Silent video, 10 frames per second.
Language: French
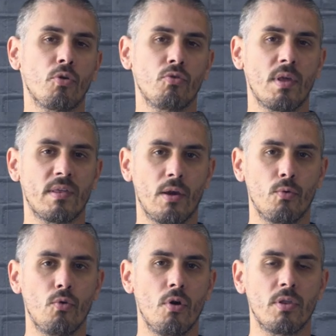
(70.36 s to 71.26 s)
dans une insert
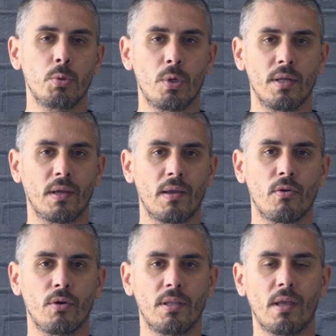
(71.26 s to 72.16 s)
ou autre, c'est toujours
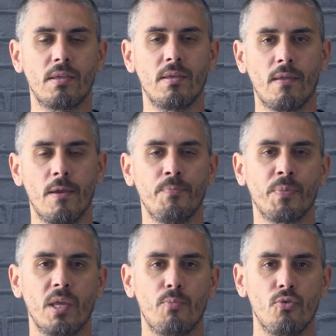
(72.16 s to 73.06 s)
intéressant qu'un artiste
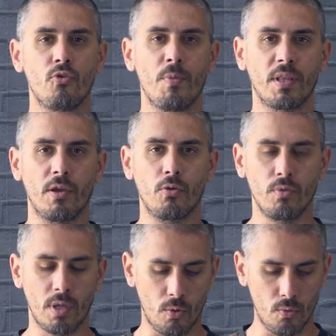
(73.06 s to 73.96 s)
puisse se mettre avec
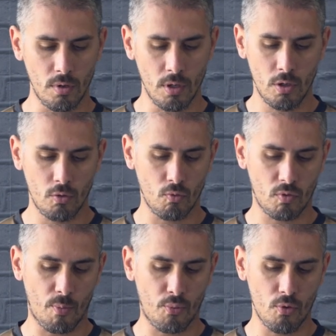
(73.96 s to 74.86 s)
une cagoule. Donc
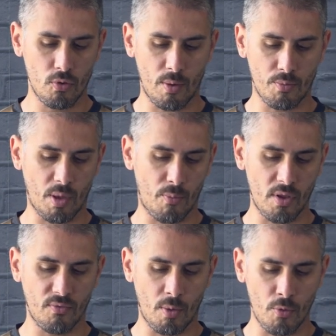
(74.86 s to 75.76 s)
ça peut, ça, peut
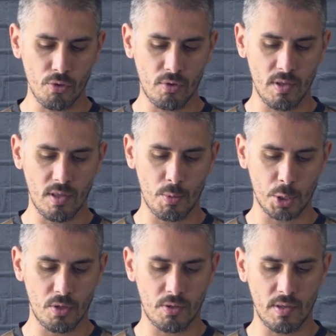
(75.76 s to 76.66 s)
être vraiment utilisé, moi
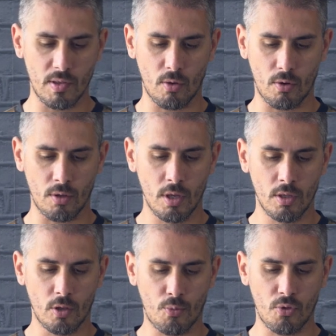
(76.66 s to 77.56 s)
je l'ai utilisé dans,
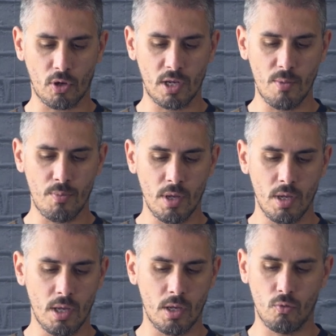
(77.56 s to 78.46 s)
plusieurs clips,
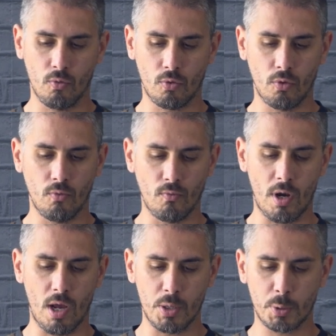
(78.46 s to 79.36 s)
et donc, donc
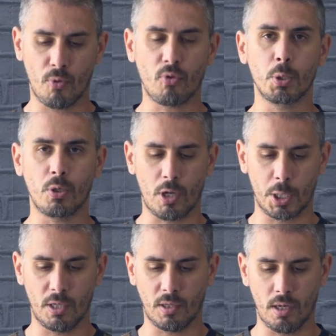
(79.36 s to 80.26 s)
voilà, je pense que j'en
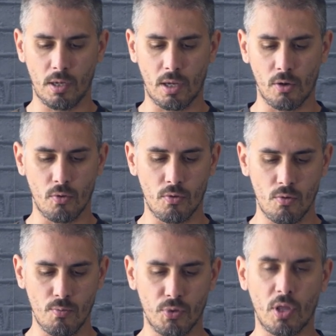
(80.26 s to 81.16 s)
rachèterai
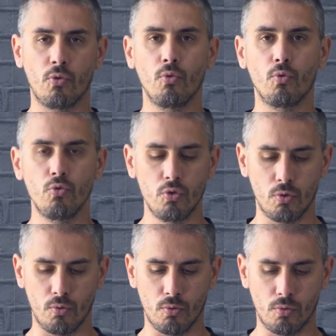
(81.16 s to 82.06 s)
quelques-unes, peut-être une rouge
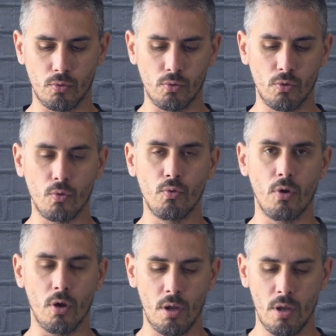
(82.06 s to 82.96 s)
ou une de
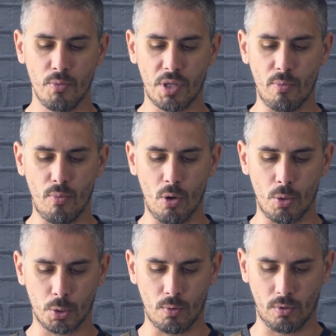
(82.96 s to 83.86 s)
couleur, peut-être
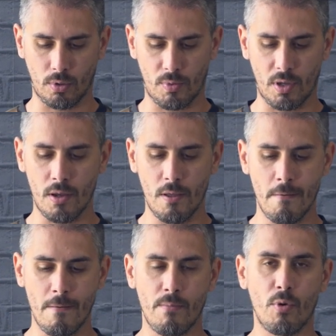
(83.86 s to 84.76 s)
blanche ou un truc comme ça.
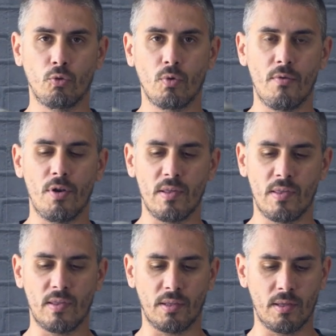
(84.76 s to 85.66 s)
Mais en tout cas, voilà,
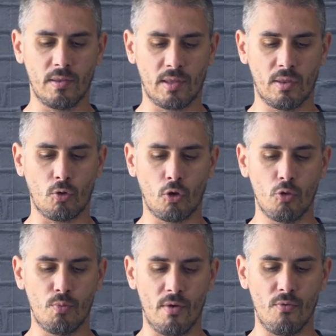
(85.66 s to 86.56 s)
c'est certains accessoires que
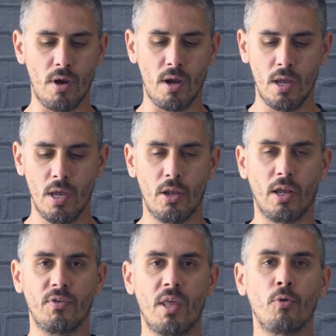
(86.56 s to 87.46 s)
tu peux avoir. Alors
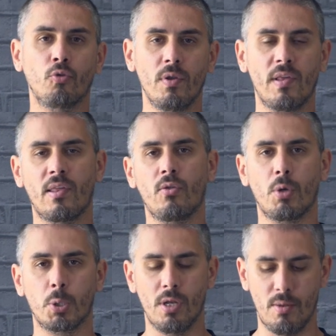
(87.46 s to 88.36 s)
évidemment, tous les
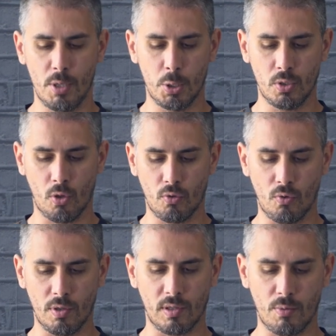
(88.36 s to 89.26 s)
accessoires, je te les mets juste en dessous
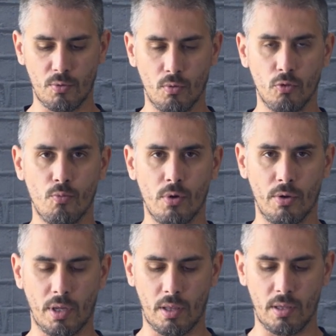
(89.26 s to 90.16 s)
en description. Tu pourras
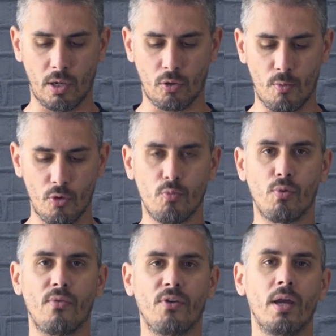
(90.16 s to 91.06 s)
regarder directement, tu
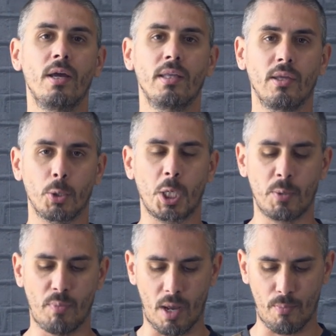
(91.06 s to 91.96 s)
pourras faire tes
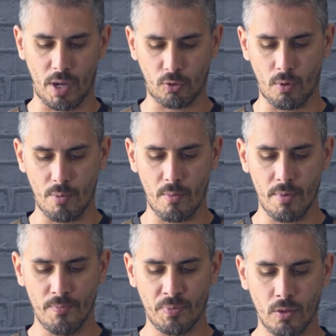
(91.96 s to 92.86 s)
recherches par toi-même.
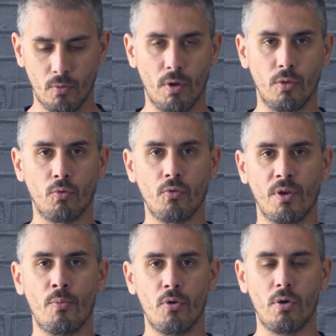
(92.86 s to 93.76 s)
Donc voilà, donc
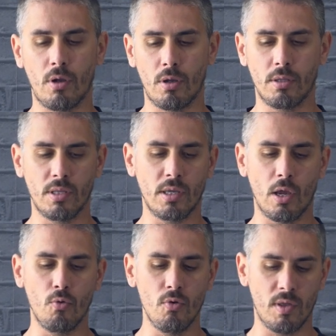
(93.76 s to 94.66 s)
vraiment, des
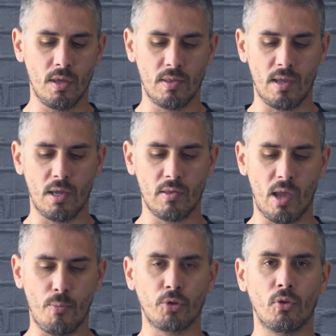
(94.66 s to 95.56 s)
cagoules, c'est
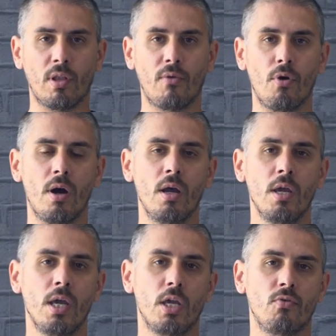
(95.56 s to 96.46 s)
important d'en avoir.
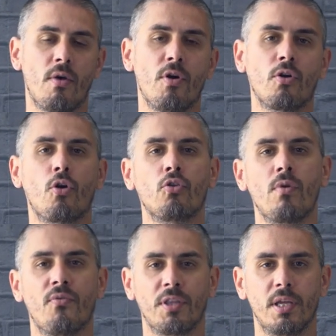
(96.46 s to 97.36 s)
Et tu vas voir que quand tu
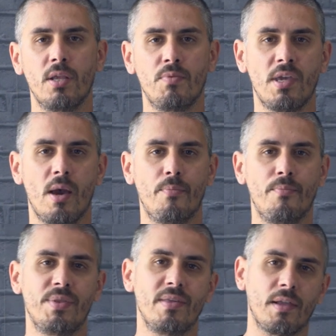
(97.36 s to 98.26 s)
vas faire des clips, s'il y a
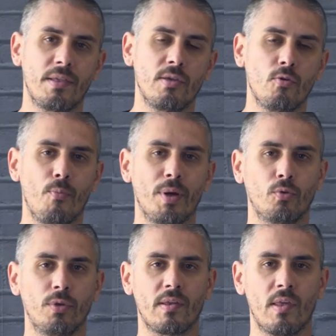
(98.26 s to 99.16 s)
des artistes qui n'ont pas
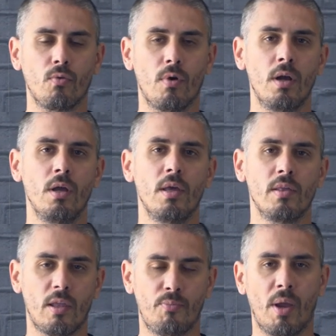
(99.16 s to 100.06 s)
trop d'accessoires,
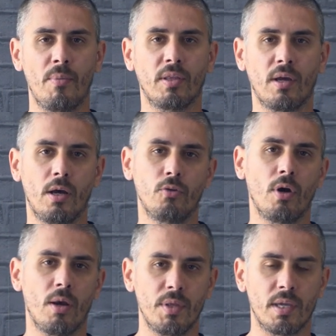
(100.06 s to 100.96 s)
ça te permettra de
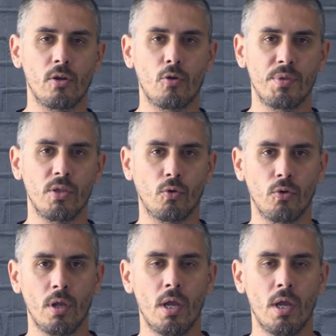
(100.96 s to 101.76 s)
ramener quelques petits trucs